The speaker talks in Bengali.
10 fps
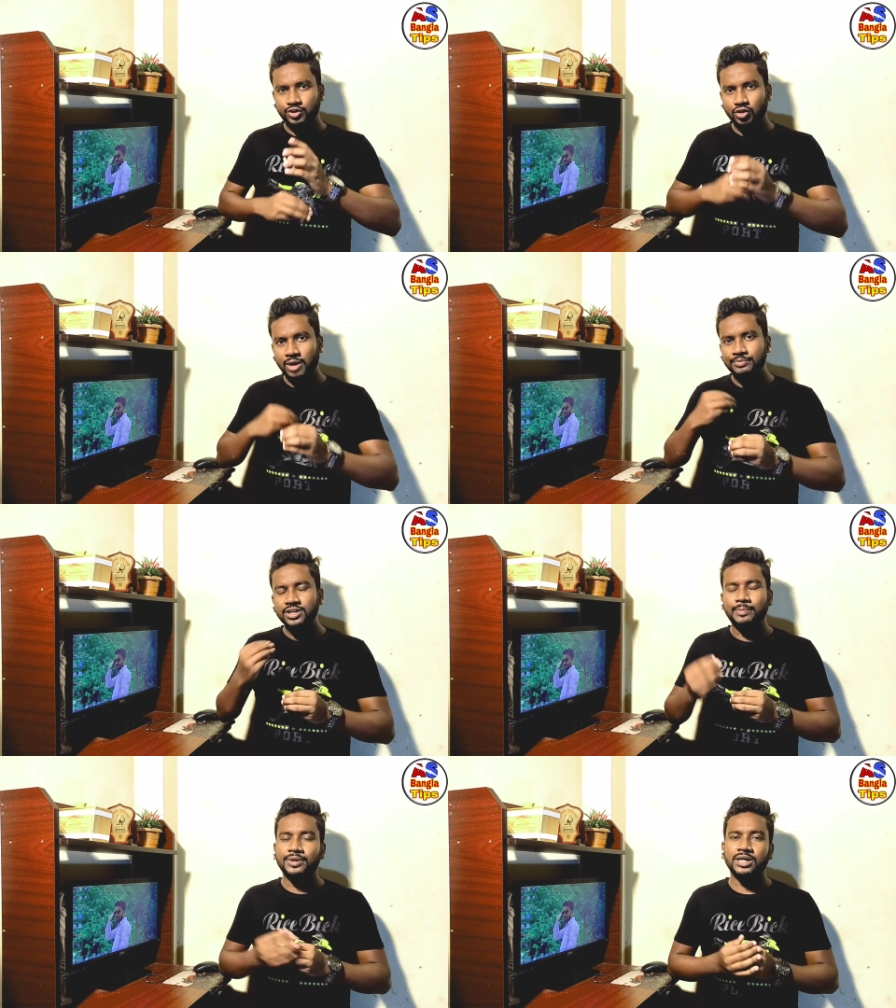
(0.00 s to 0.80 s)
ধরুন
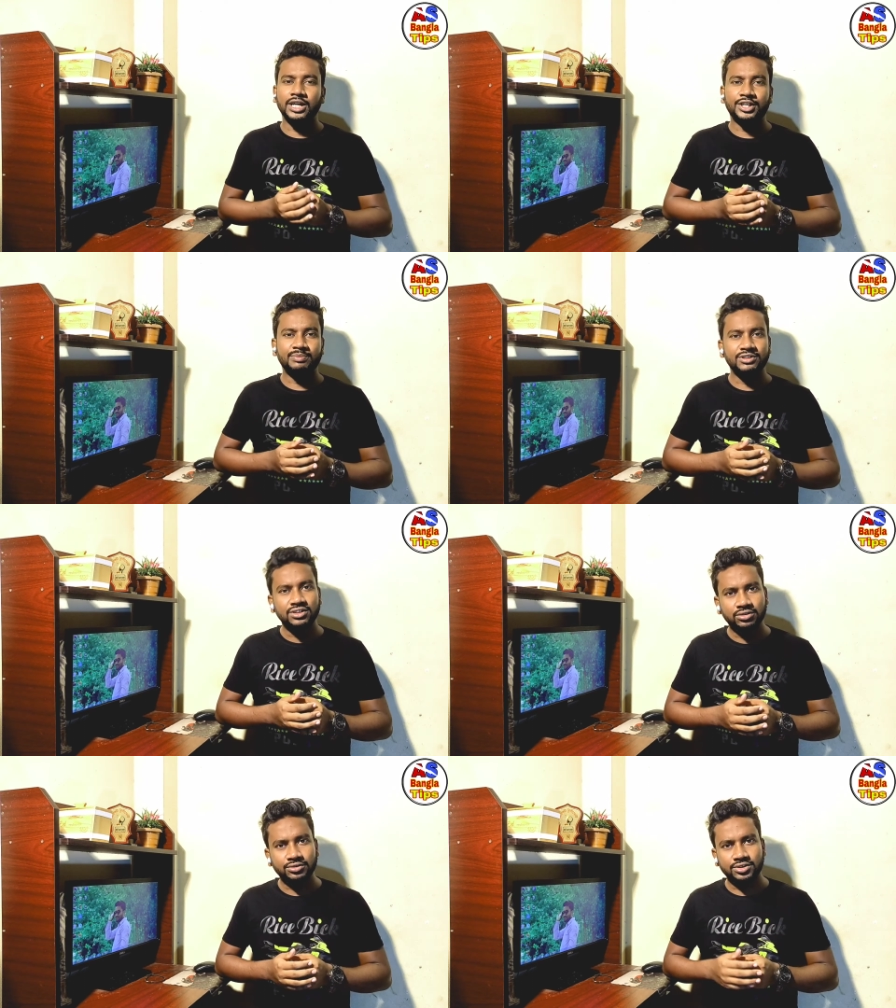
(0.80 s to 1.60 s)
আপনি আপনার একটা
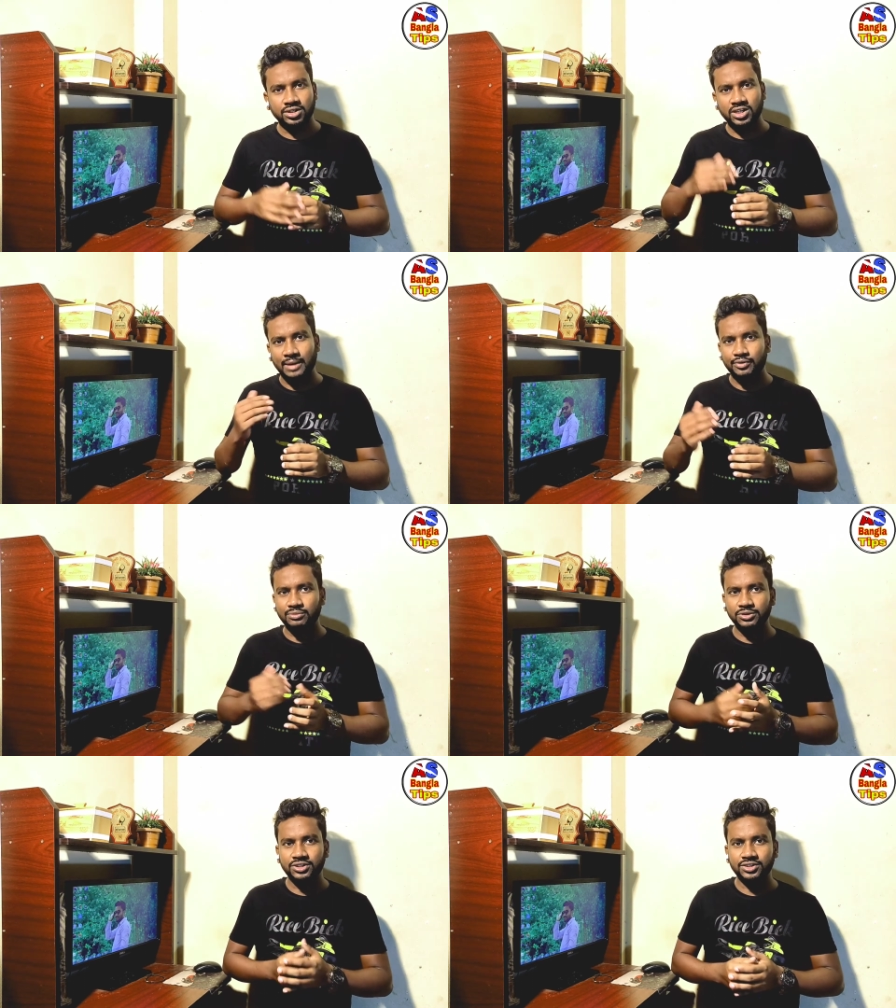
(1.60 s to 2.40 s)
বিজনেস করতে চান
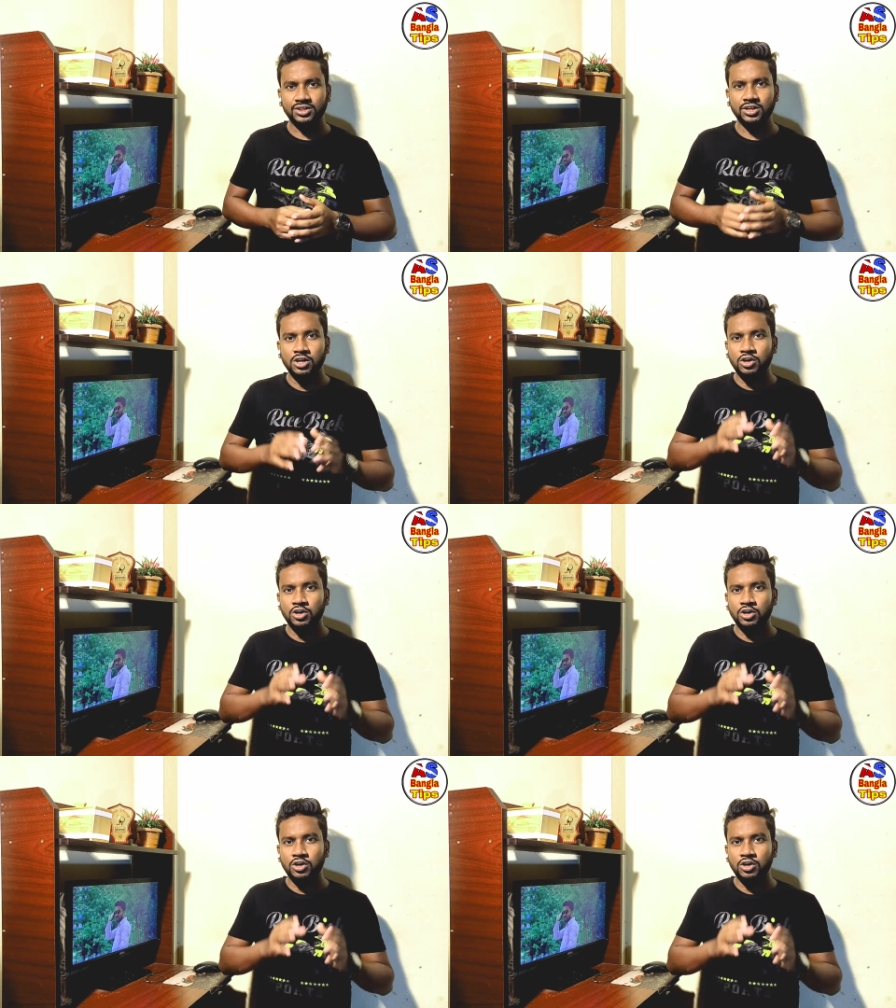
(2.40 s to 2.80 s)
কাপড়ের বিজনেস